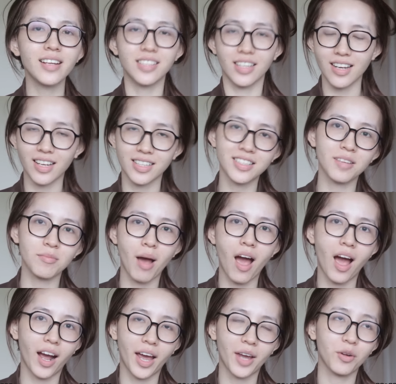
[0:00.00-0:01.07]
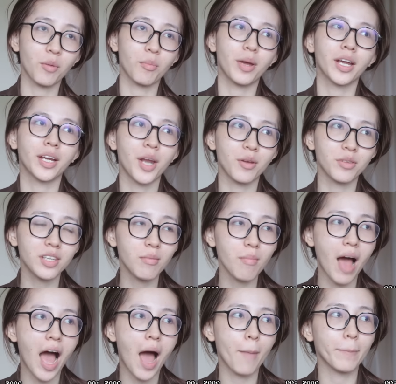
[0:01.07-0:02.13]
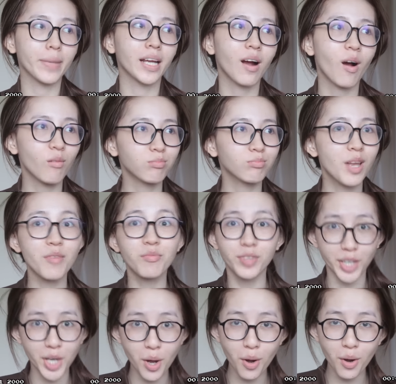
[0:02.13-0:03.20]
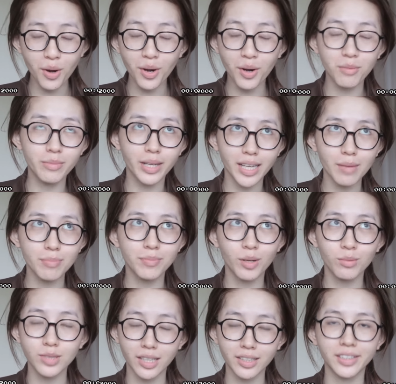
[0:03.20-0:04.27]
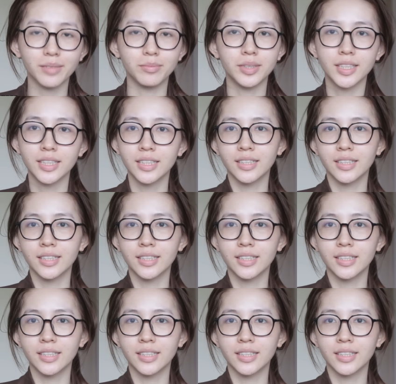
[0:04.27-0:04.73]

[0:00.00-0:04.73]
Đây chính là cái diện mạo hàng ngày của mình Nếu như mà mình không lên video, không make up, không trang điểm